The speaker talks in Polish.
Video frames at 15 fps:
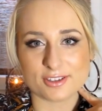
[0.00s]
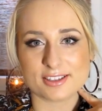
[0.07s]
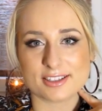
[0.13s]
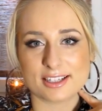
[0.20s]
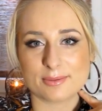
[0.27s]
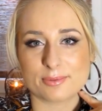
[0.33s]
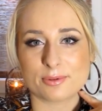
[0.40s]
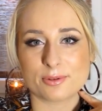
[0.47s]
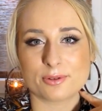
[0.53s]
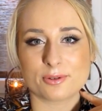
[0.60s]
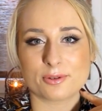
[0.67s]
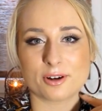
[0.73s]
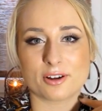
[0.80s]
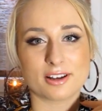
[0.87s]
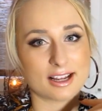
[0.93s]

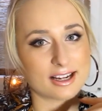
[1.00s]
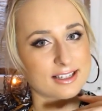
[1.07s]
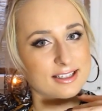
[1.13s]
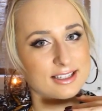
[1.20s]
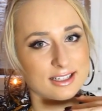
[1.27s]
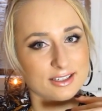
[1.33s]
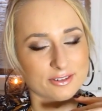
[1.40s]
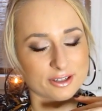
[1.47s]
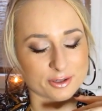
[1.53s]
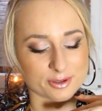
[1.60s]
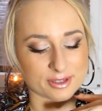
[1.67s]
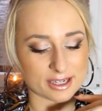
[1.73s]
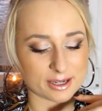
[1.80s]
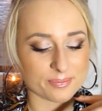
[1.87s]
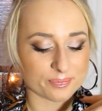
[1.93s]
sklepu online
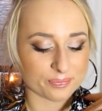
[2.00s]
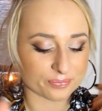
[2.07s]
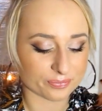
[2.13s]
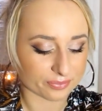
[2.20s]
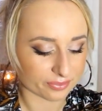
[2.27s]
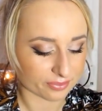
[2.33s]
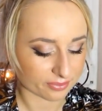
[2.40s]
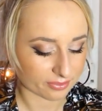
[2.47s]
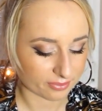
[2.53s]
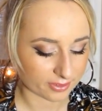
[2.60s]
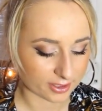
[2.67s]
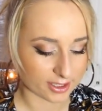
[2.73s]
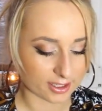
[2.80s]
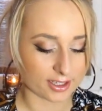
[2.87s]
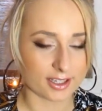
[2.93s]
Stradivariusa
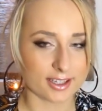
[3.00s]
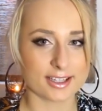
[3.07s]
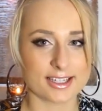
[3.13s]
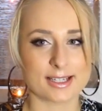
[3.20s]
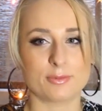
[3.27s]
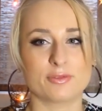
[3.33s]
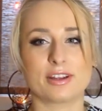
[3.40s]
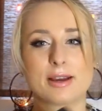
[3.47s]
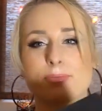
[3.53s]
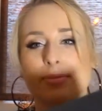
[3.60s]
i zamówiłam